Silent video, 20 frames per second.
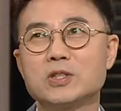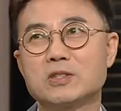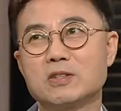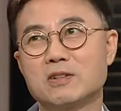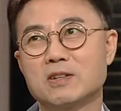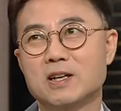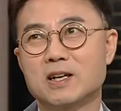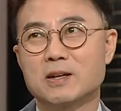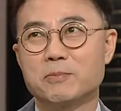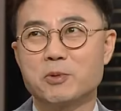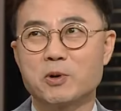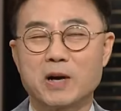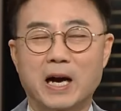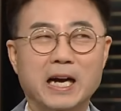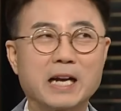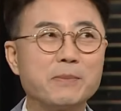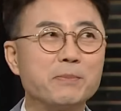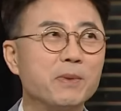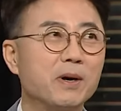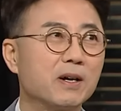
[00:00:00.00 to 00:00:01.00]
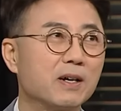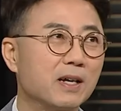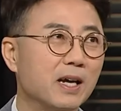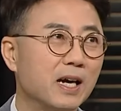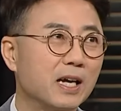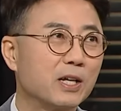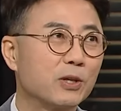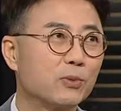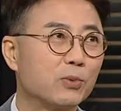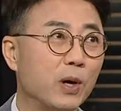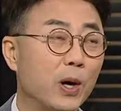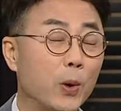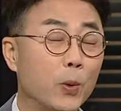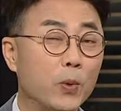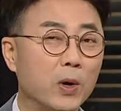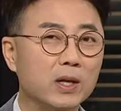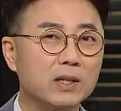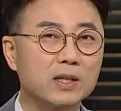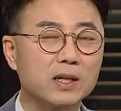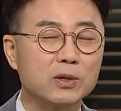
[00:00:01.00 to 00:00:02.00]
저희가 뭐 가림막을 하기도
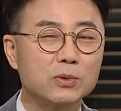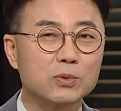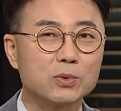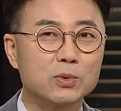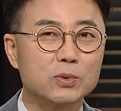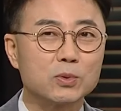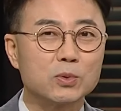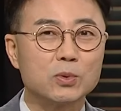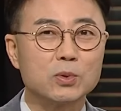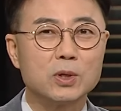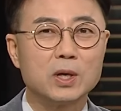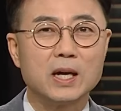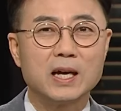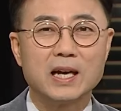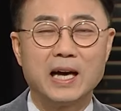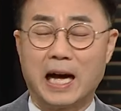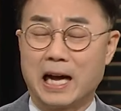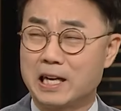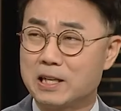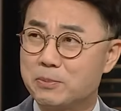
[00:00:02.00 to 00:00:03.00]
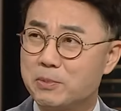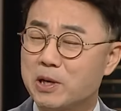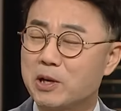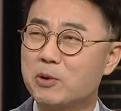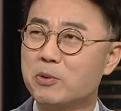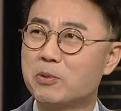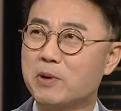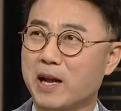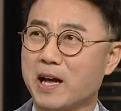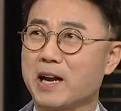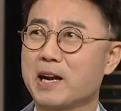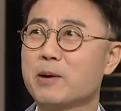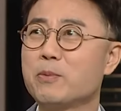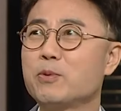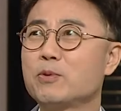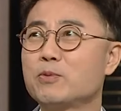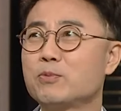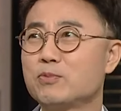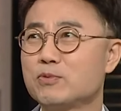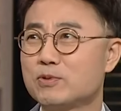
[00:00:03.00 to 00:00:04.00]
하고 하더라도 또 아름아름을
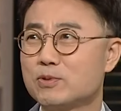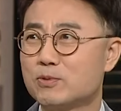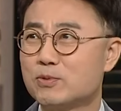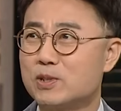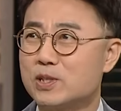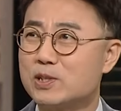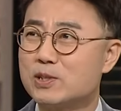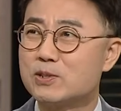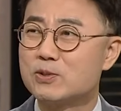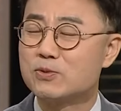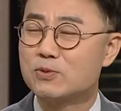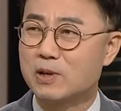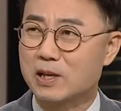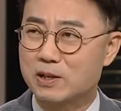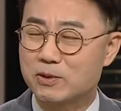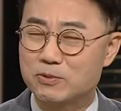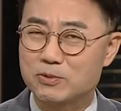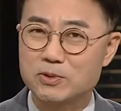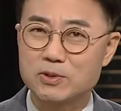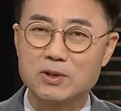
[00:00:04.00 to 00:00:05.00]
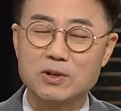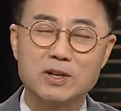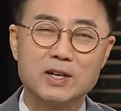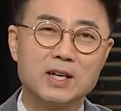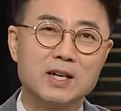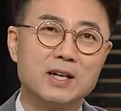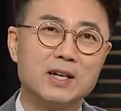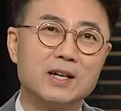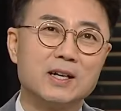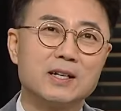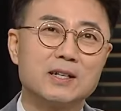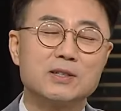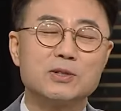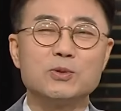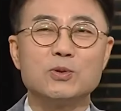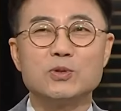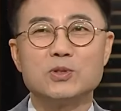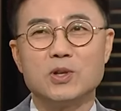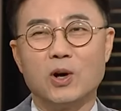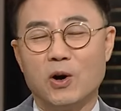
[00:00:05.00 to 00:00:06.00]
알아보는 분들도 있을 수가 있고요. 그
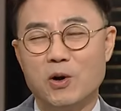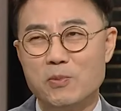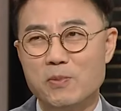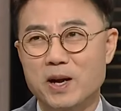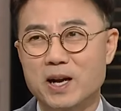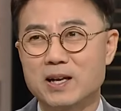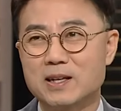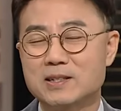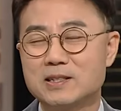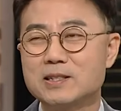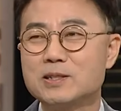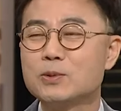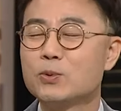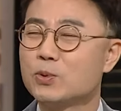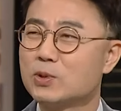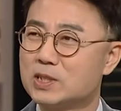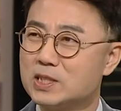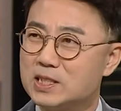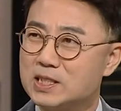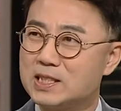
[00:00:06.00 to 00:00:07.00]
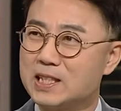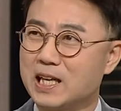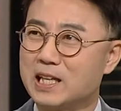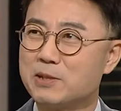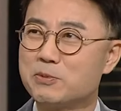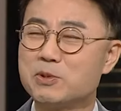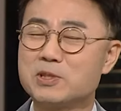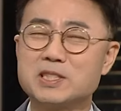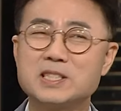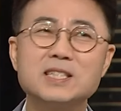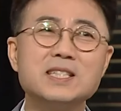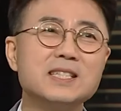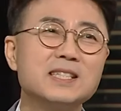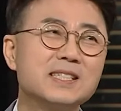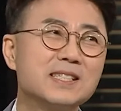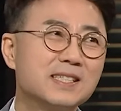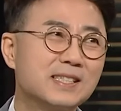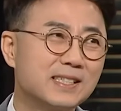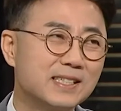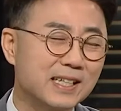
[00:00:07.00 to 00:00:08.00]
돈이 얼마나 큰 돈인지 아니면
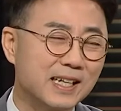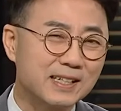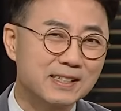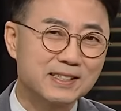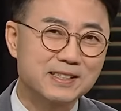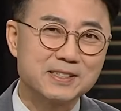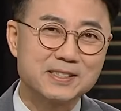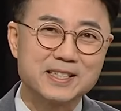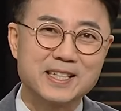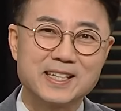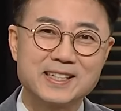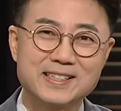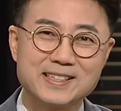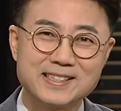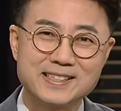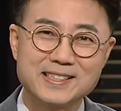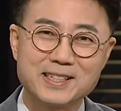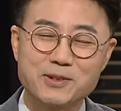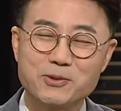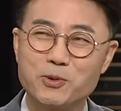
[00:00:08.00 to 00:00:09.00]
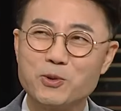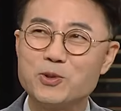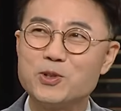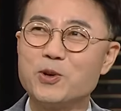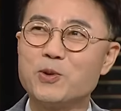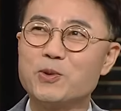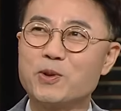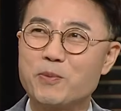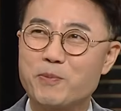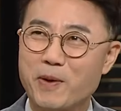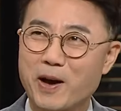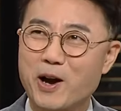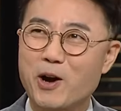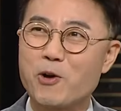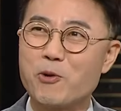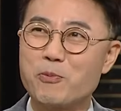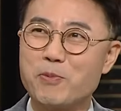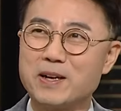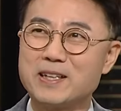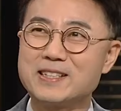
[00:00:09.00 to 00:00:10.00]
진짜 진짜 진짜 돈이 없는데 배가
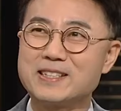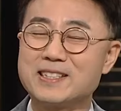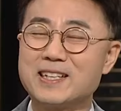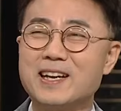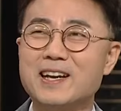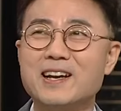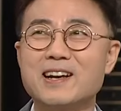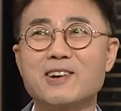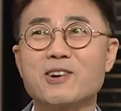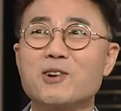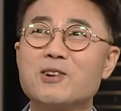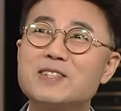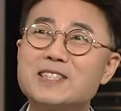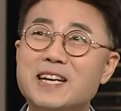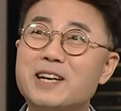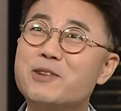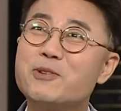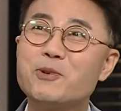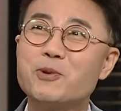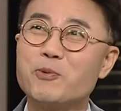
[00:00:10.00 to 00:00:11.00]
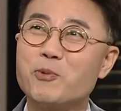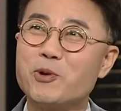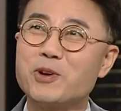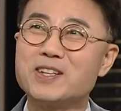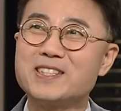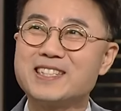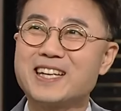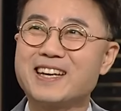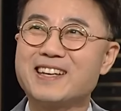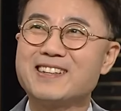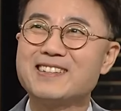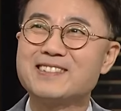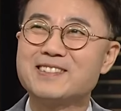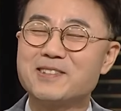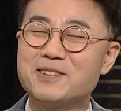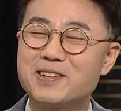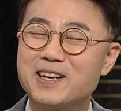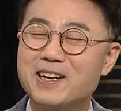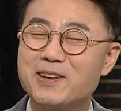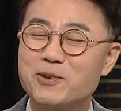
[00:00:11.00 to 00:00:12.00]
고팠는지 그런 사연으로 보이는 사연은
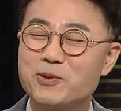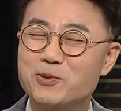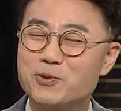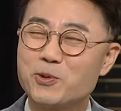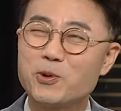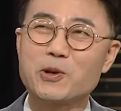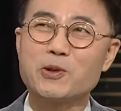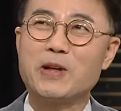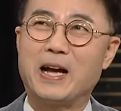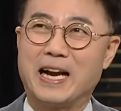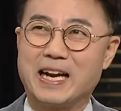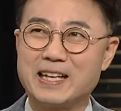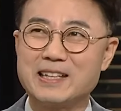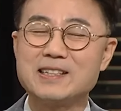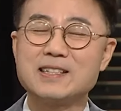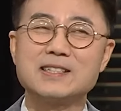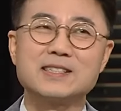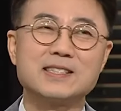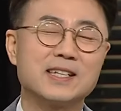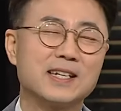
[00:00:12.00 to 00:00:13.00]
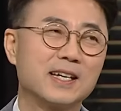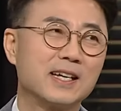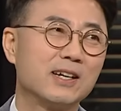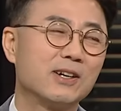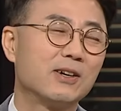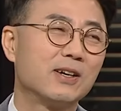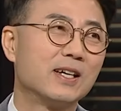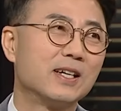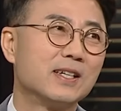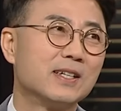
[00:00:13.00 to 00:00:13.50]
저희가 소개도 안 해드리잖아요.